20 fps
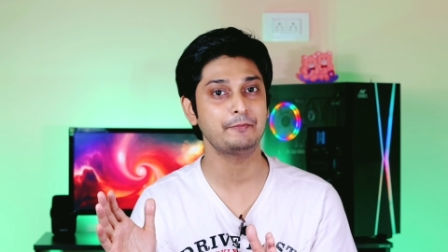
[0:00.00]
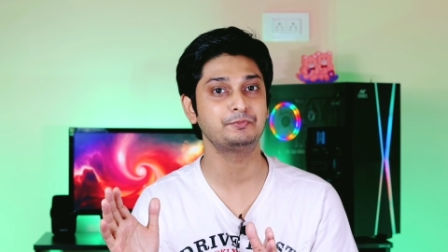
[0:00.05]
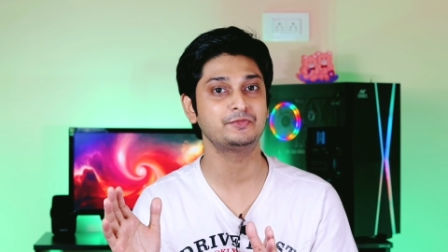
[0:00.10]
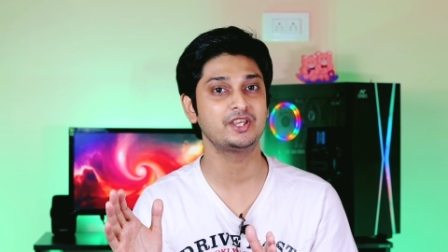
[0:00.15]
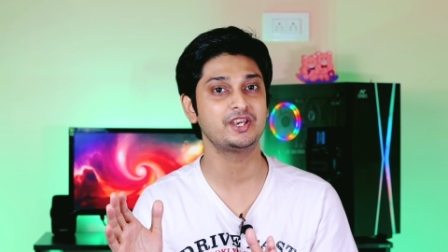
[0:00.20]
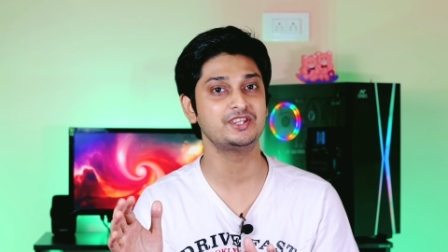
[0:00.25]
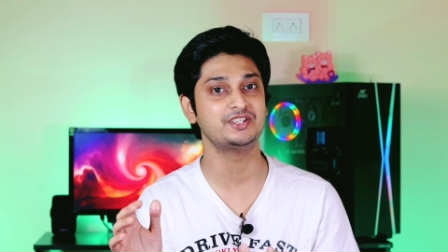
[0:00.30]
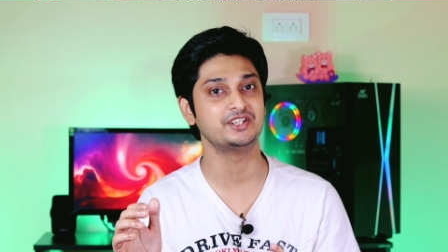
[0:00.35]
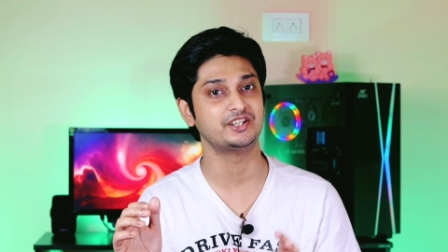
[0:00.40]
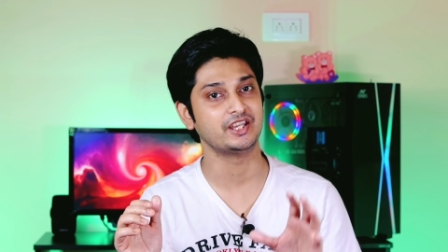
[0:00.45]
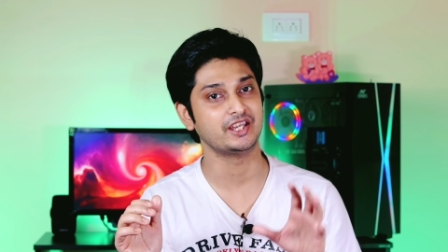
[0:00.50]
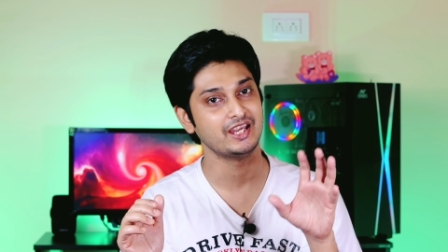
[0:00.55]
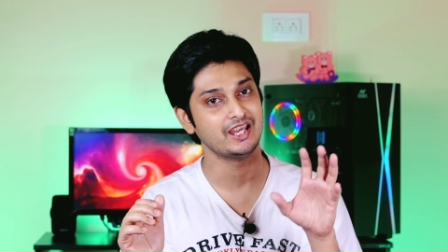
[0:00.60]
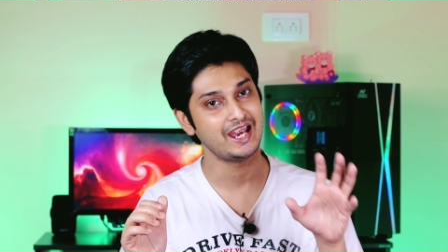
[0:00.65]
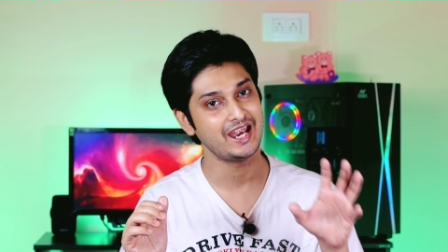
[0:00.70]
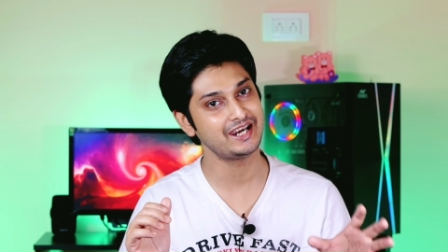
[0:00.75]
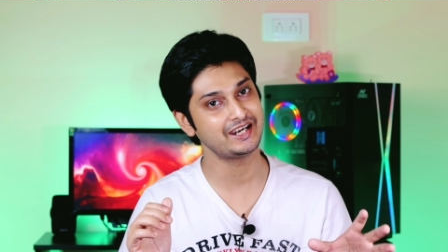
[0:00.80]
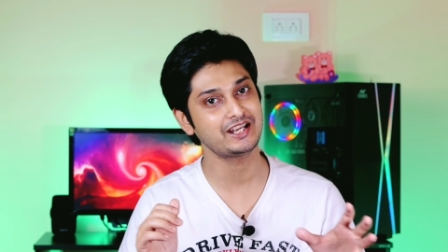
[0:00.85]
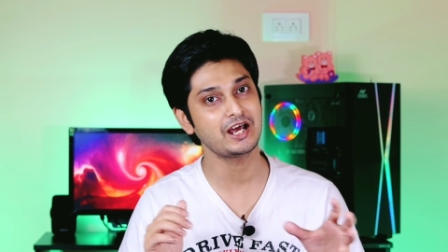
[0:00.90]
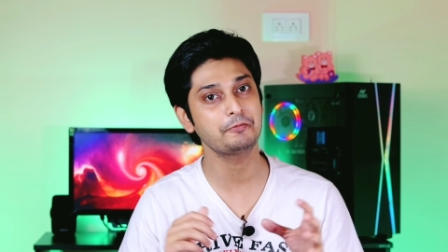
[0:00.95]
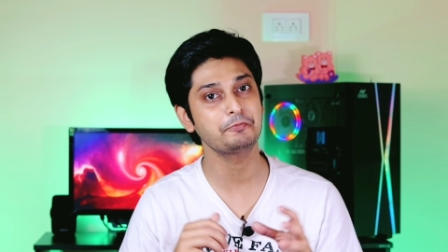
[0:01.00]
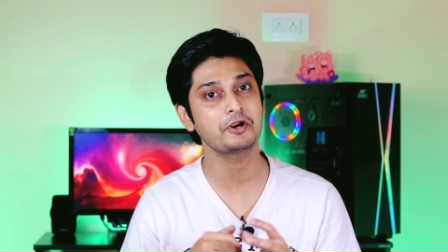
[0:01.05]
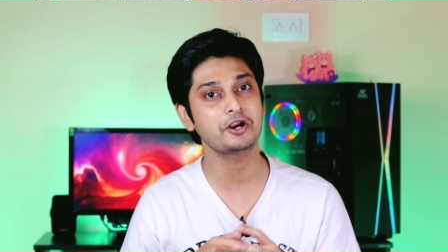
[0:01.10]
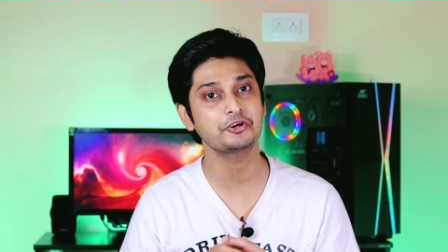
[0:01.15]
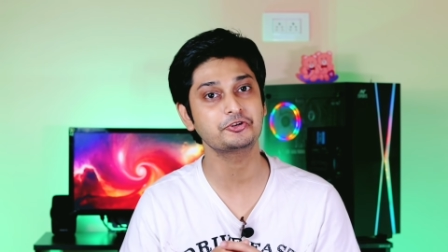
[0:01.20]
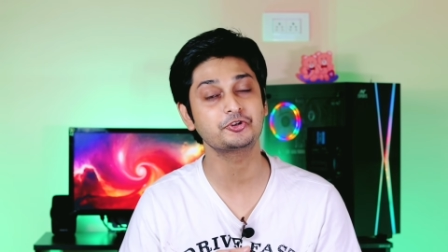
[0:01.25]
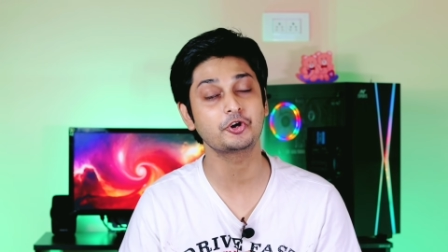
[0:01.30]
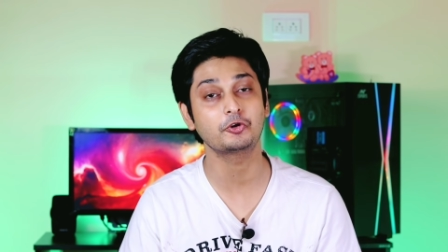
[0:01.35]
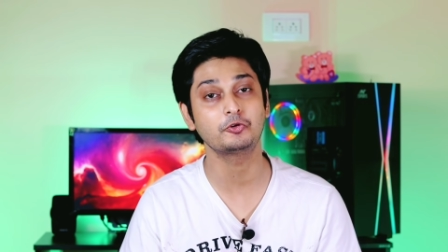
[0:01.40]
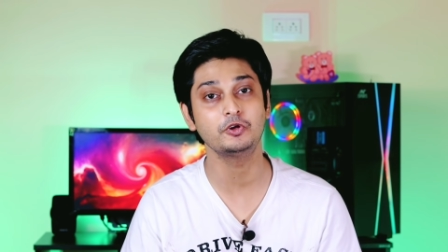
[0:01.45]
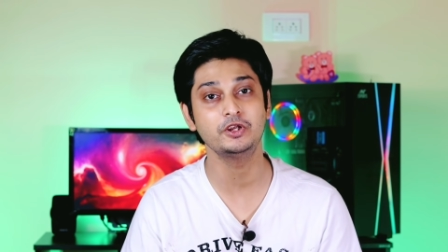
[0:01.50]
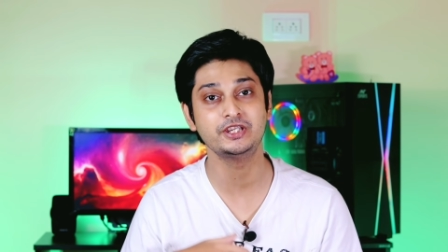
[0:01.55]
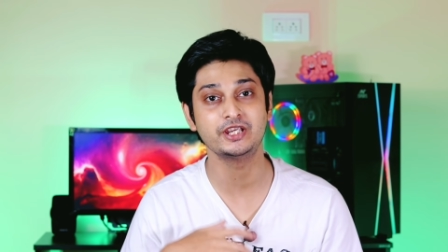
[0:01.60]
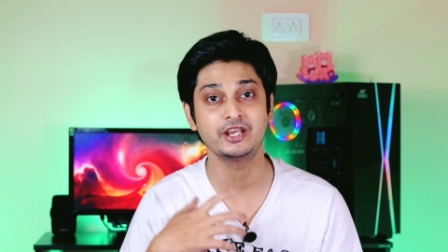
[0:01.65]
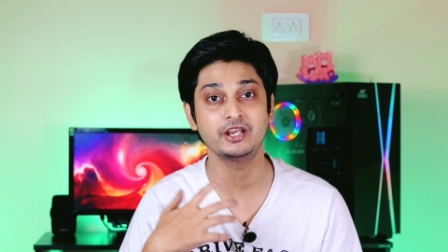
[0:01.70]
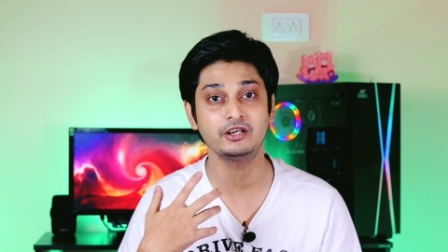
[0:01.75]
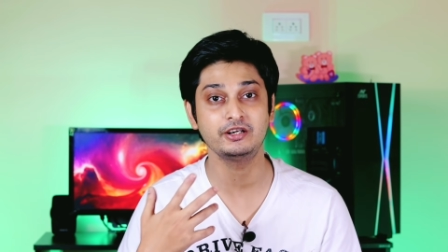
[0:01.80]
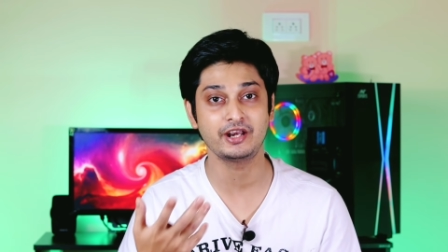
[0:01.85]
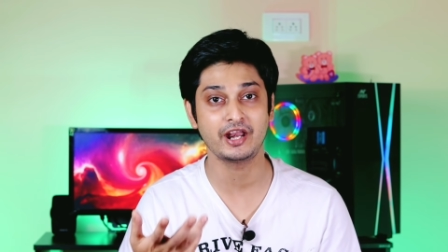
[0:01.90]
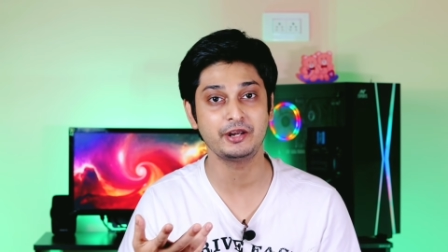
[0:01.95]
এফ থ্রি জিটি এটা আপনারা সকলেই
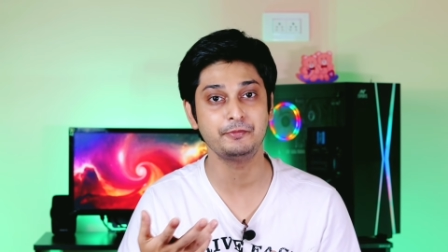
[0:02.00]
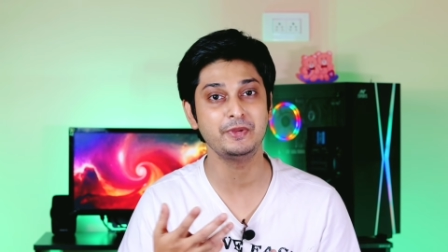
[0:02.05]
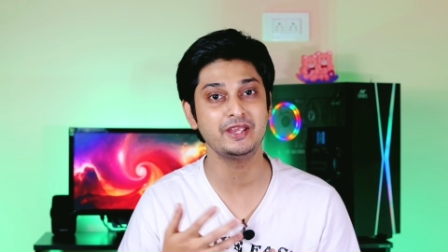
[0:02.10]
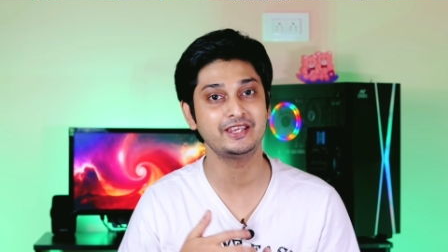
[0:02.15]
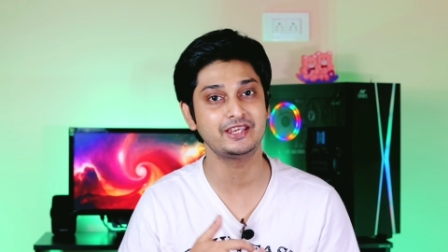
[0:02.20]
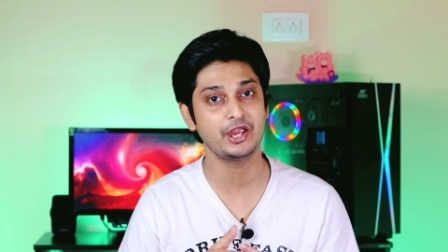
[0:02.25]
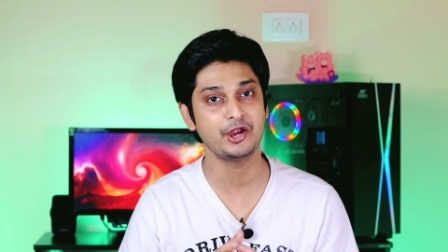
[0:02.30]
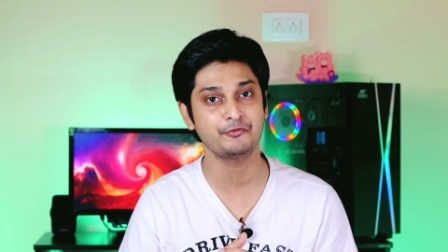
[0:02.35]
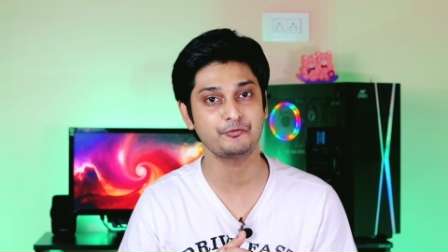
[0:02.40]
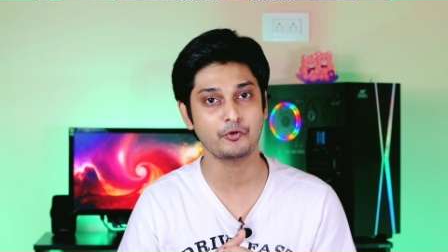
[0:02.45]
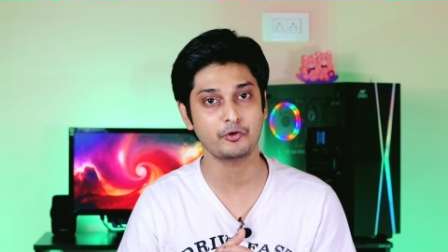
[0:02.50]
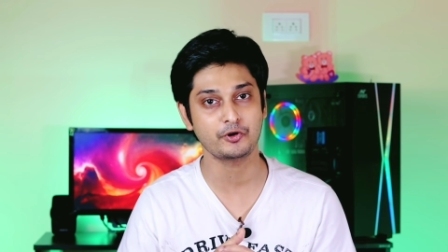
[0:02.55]
জানেন রেডমি কে